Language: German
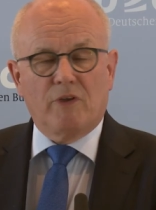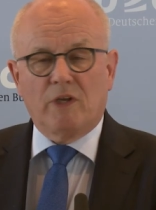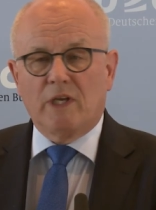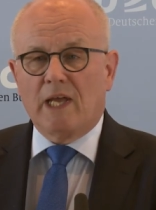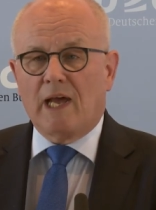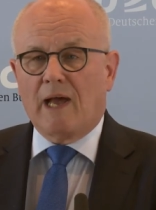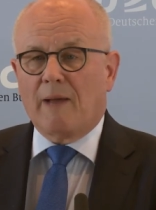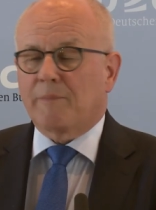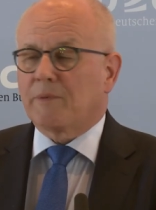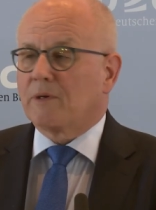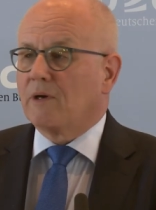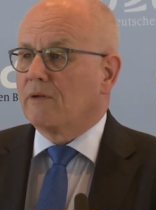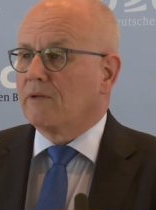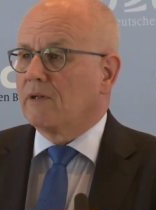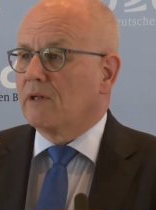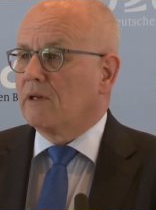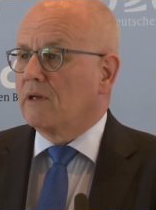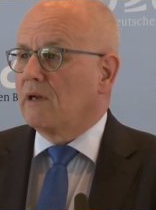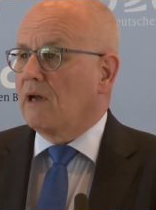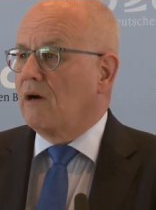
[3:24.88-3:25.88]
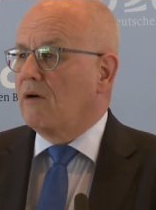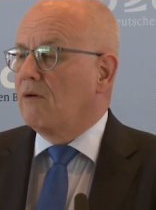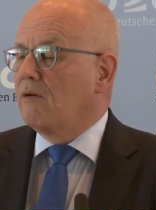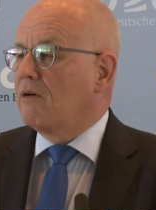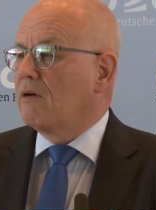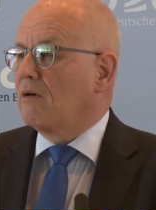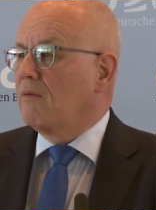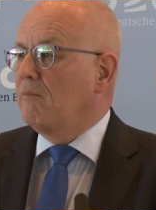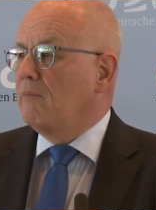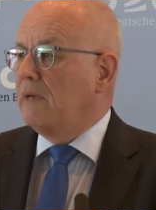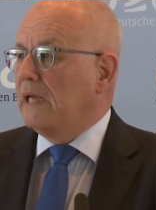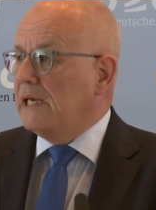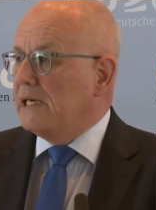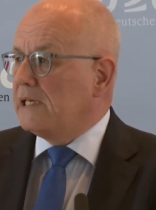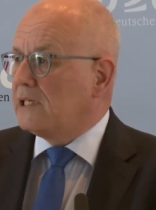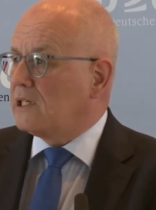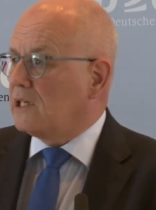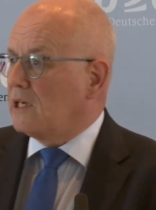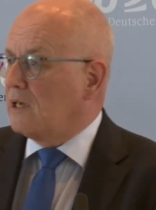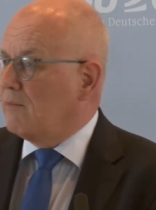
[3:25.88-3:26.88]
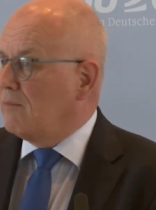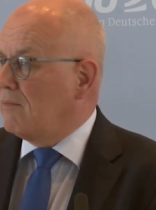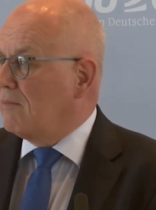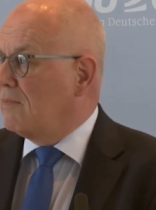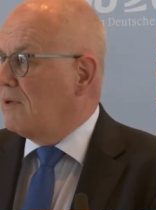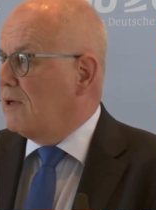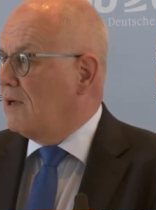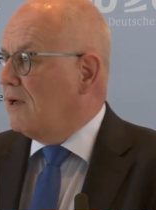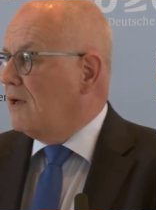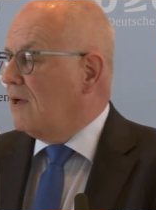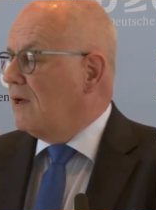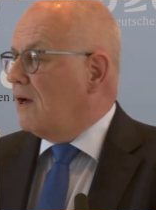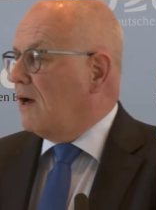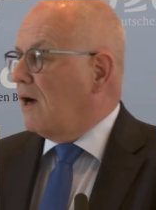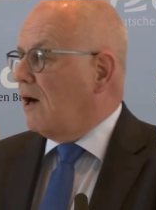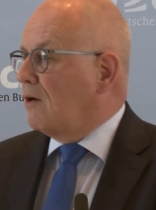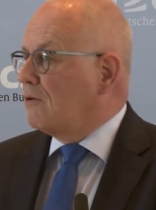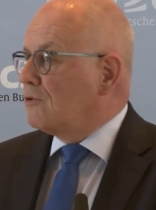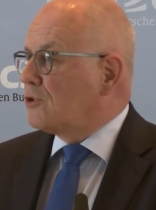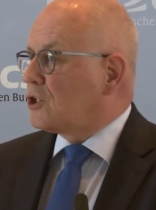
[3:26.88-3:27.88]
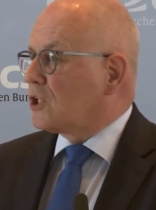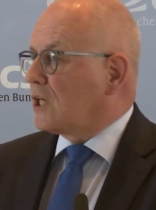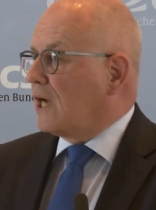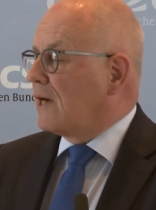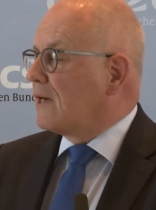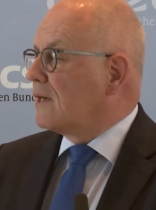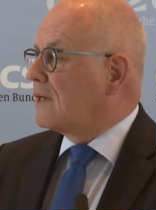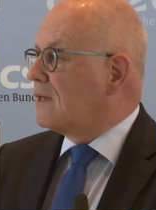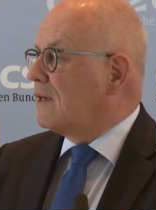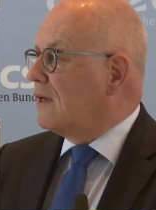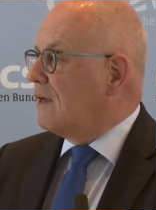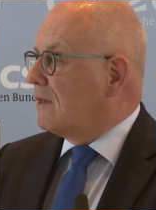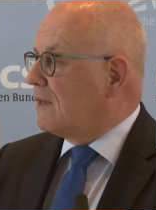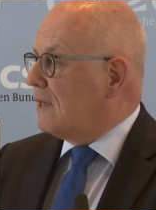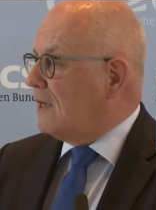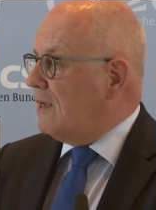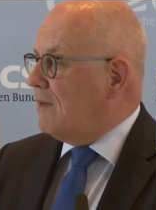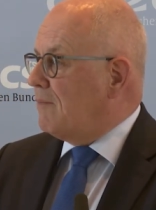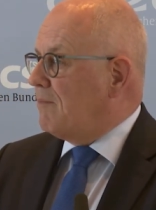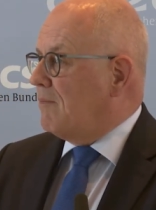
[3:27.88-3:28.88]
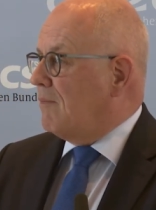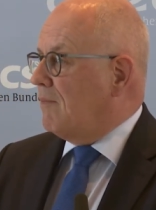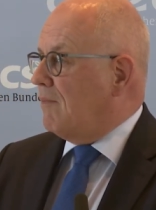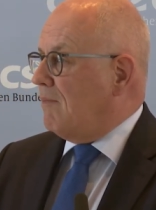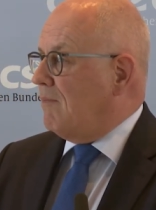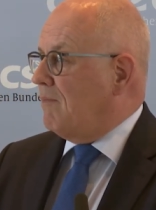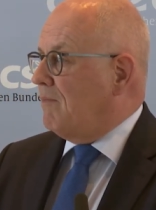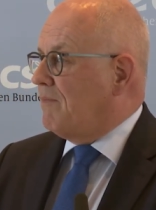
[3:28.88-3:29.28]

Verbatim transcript: für die Abgeordneten auch Milch im Ausschank geben.